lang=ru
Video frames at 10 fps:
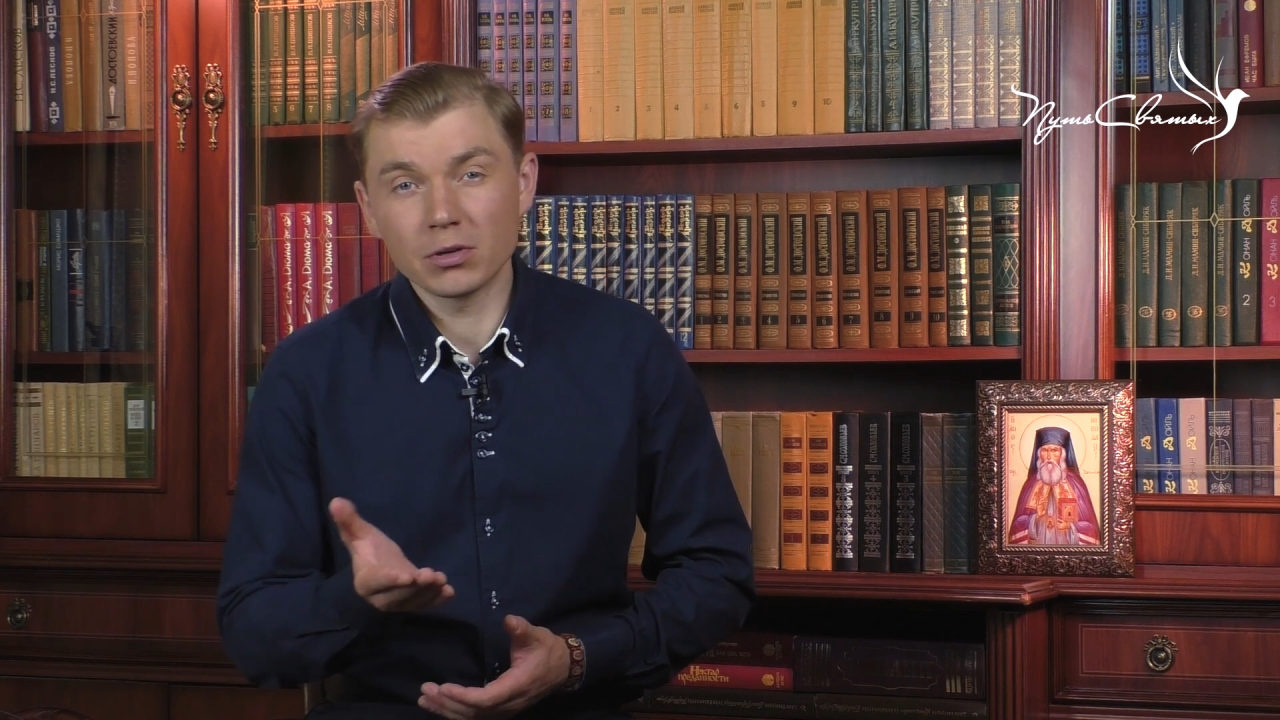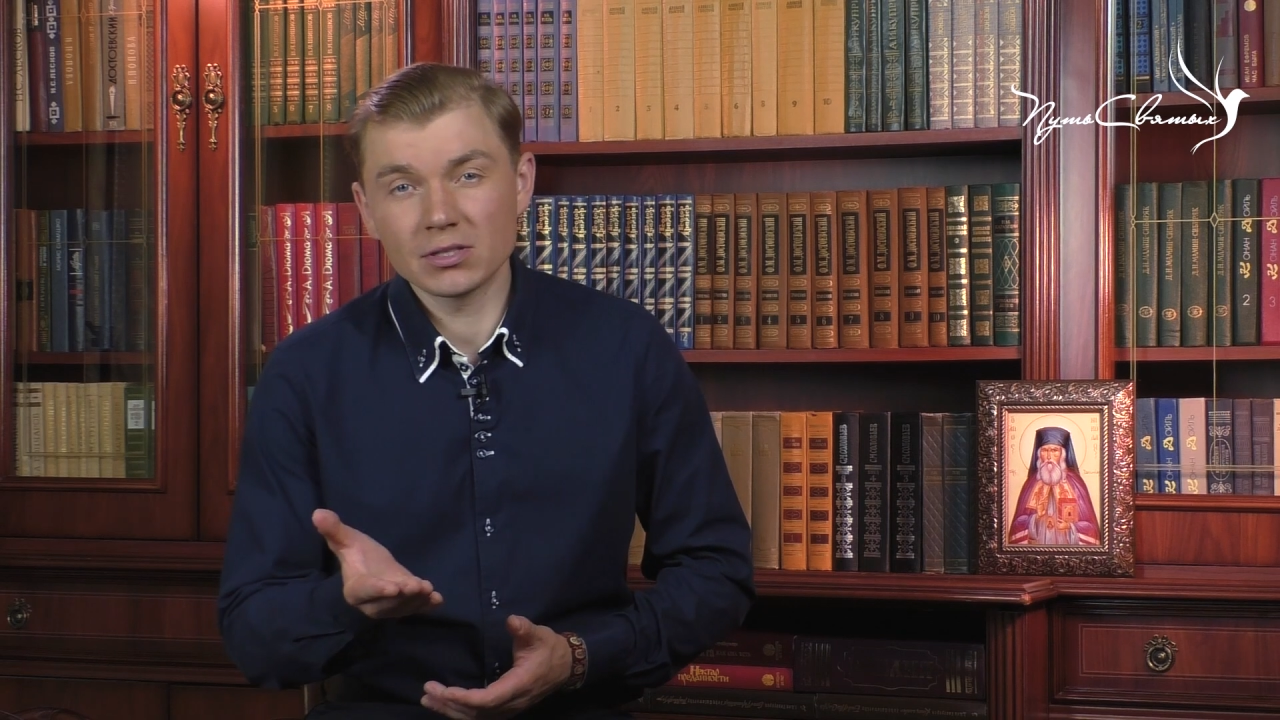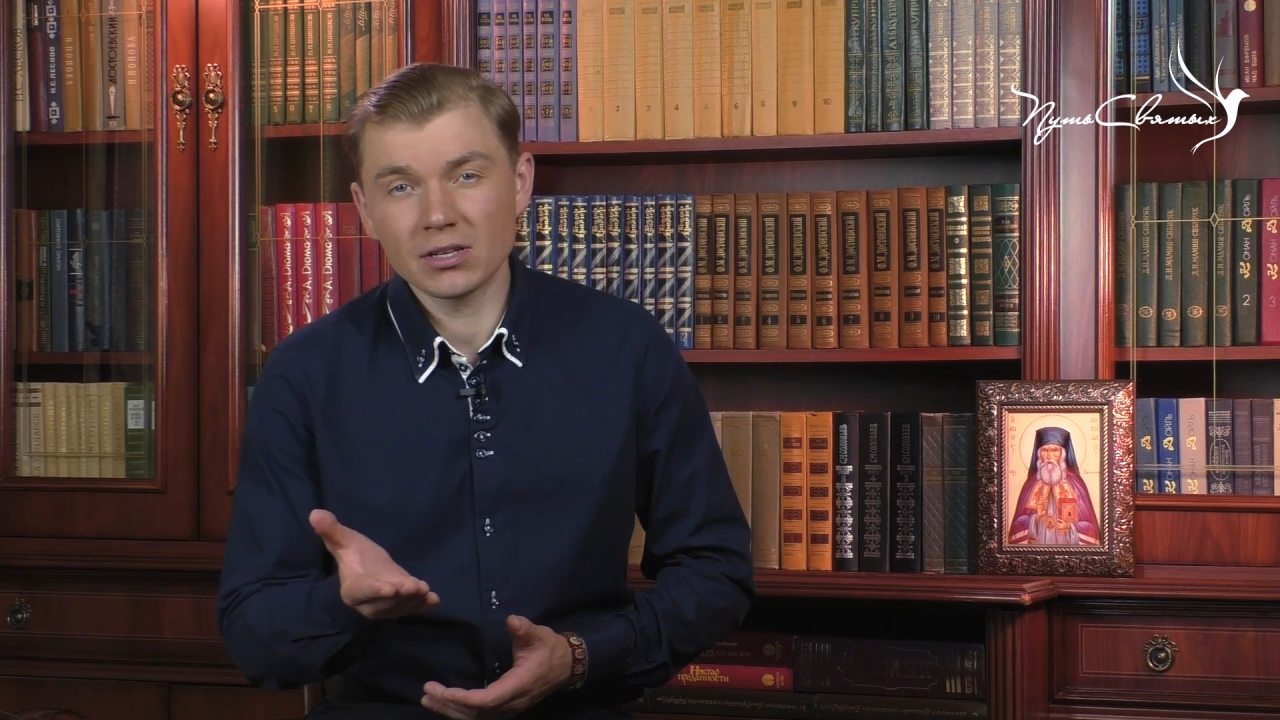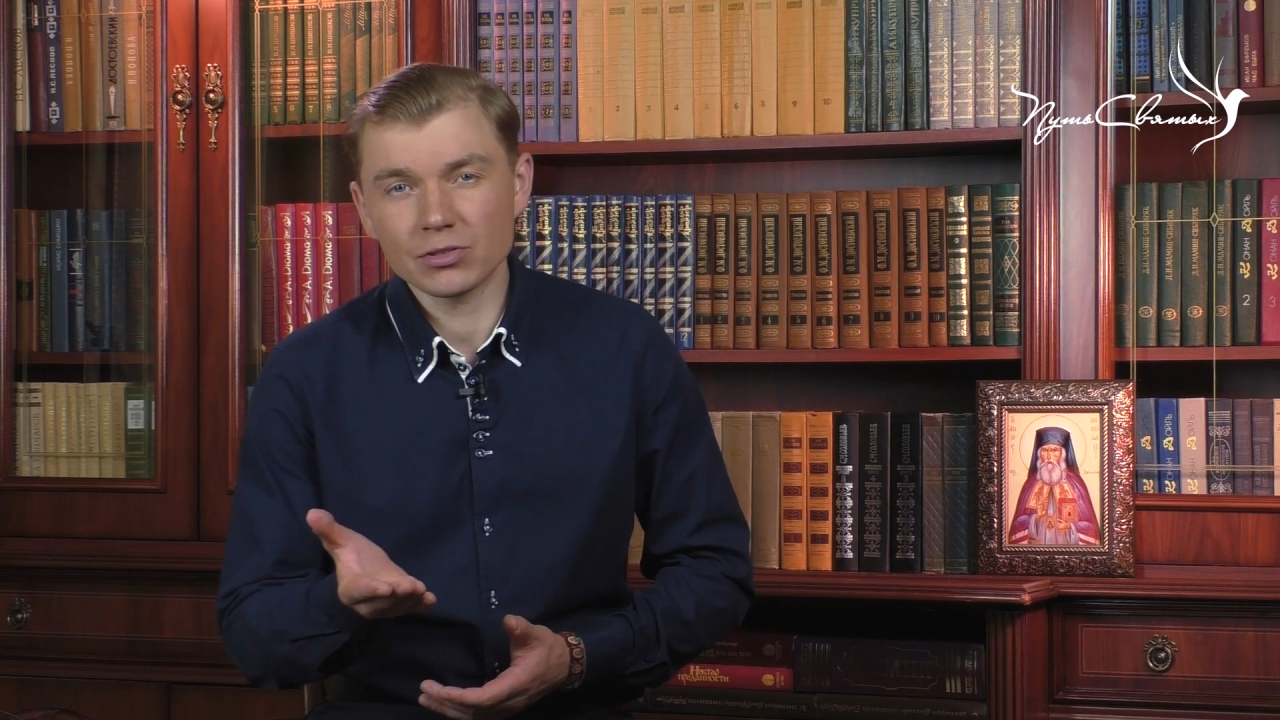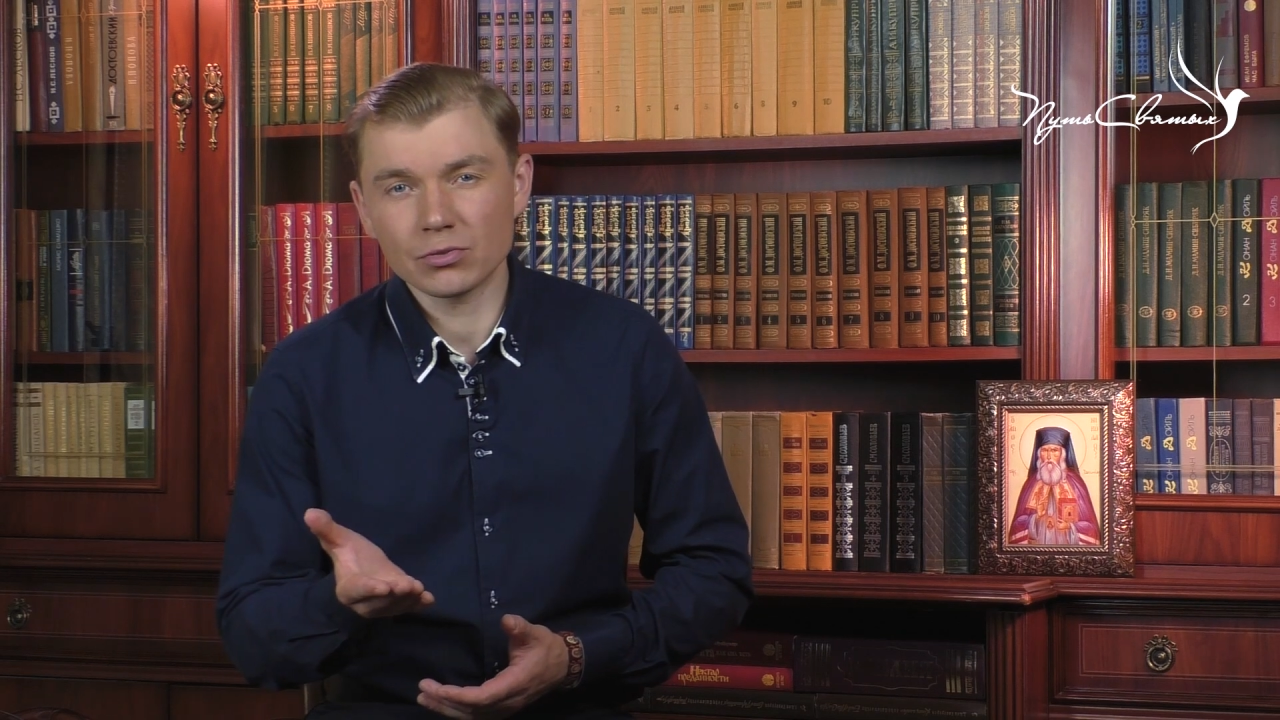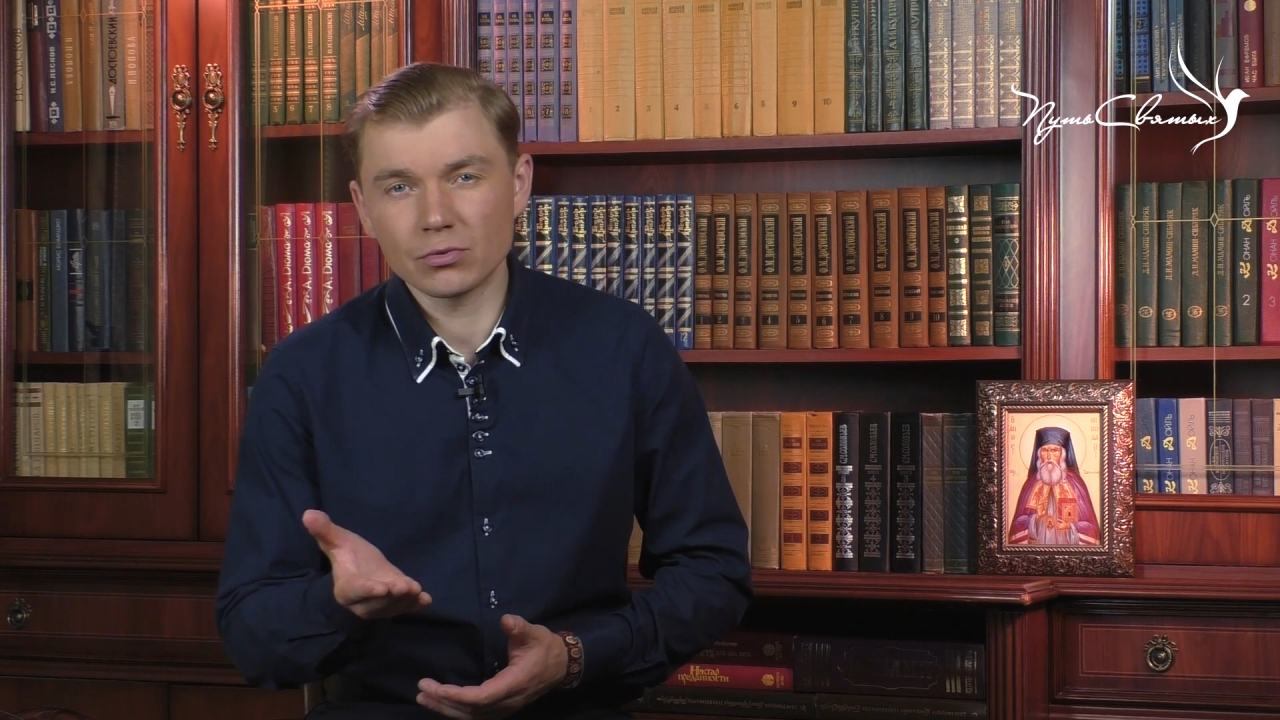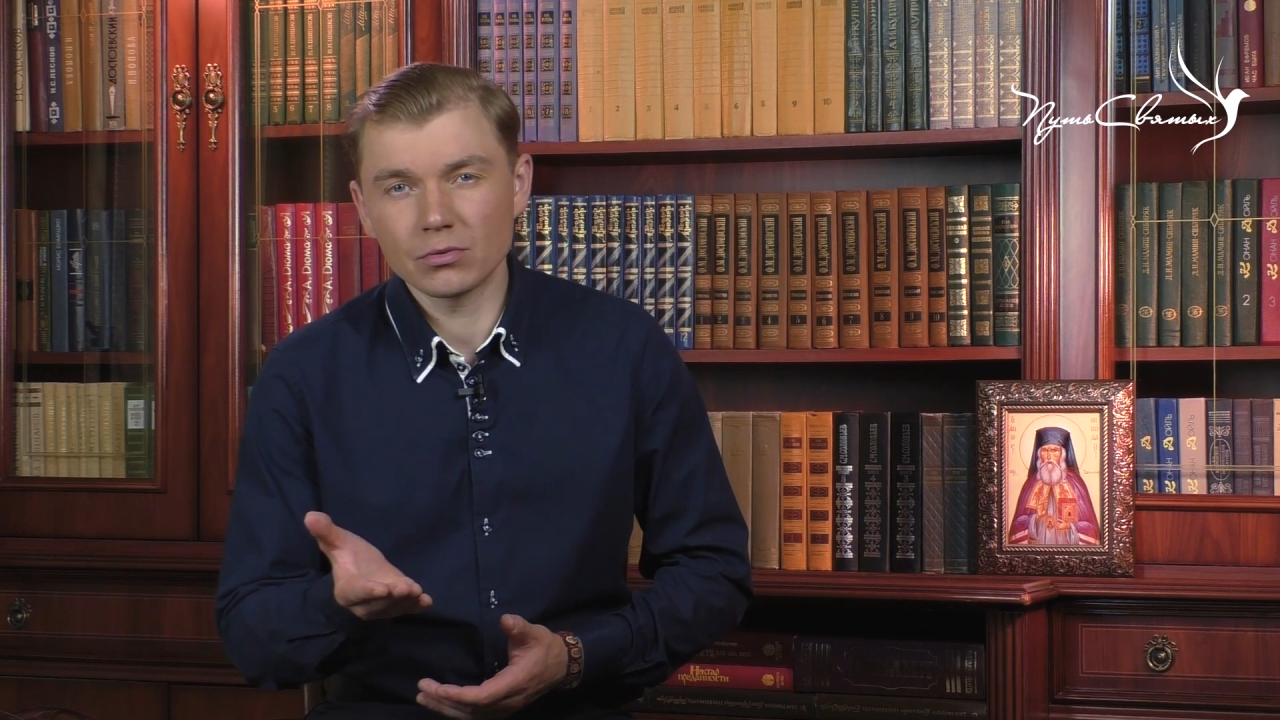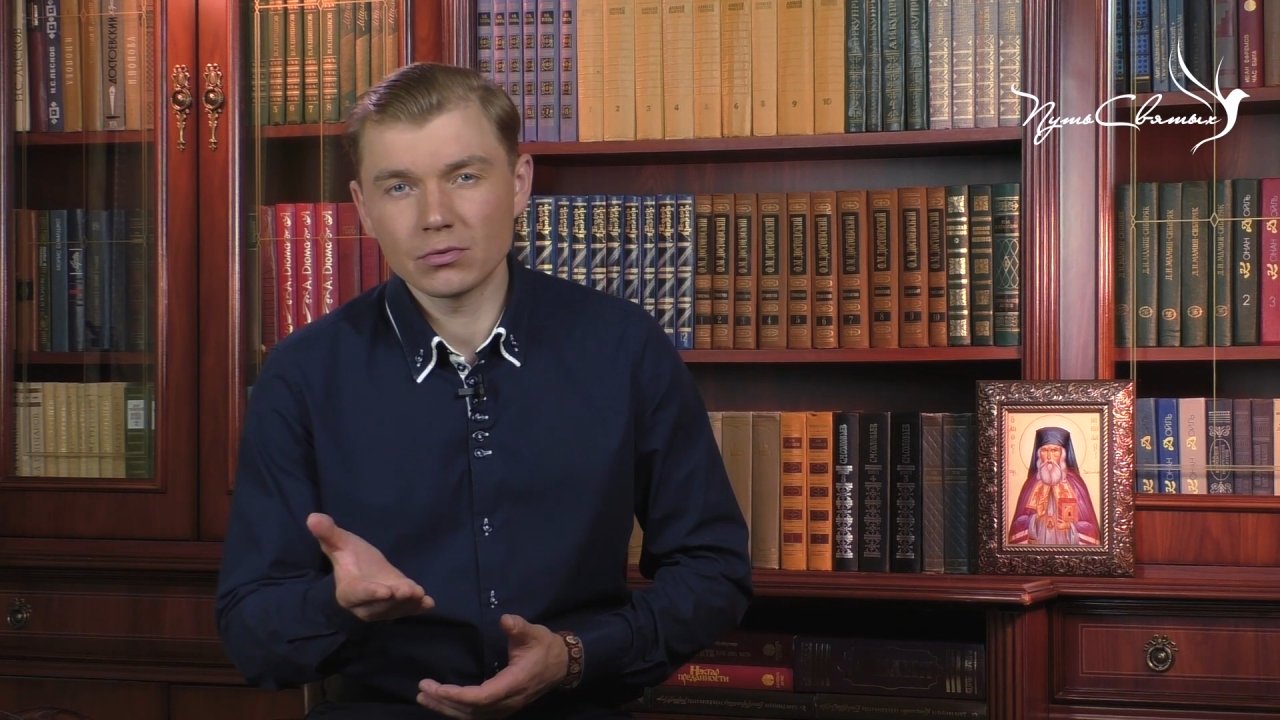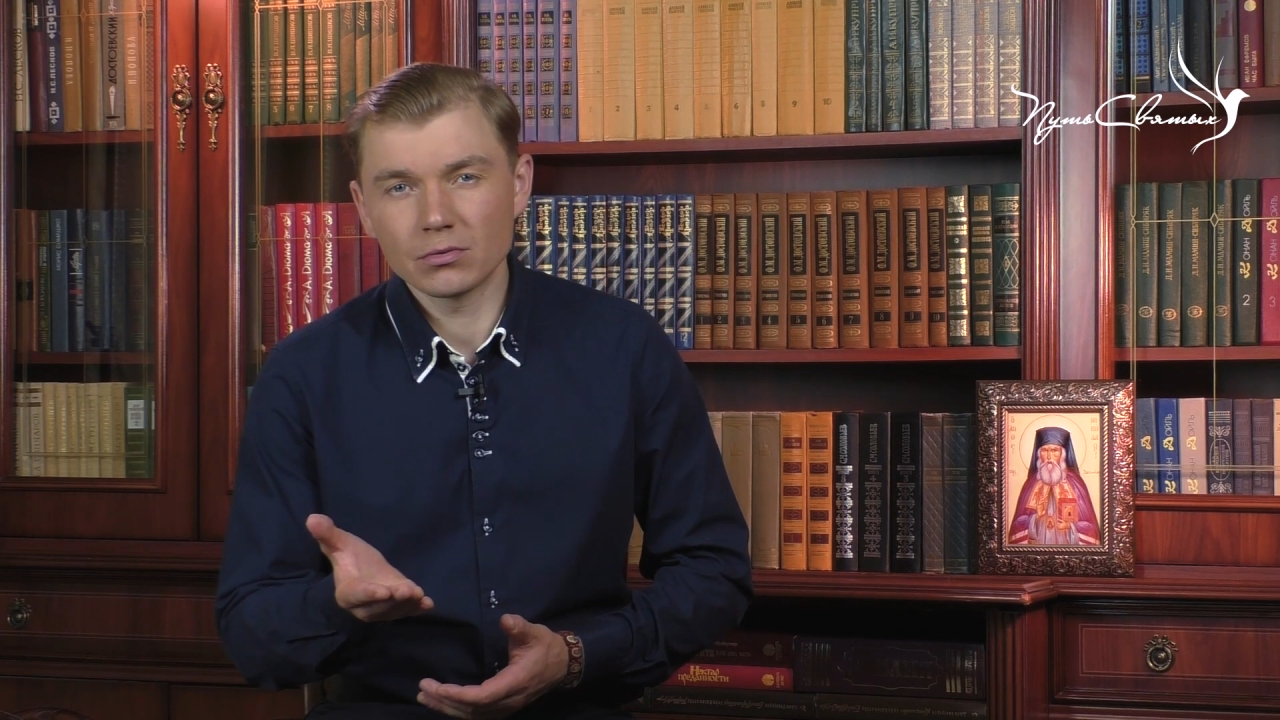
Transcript: подсказку.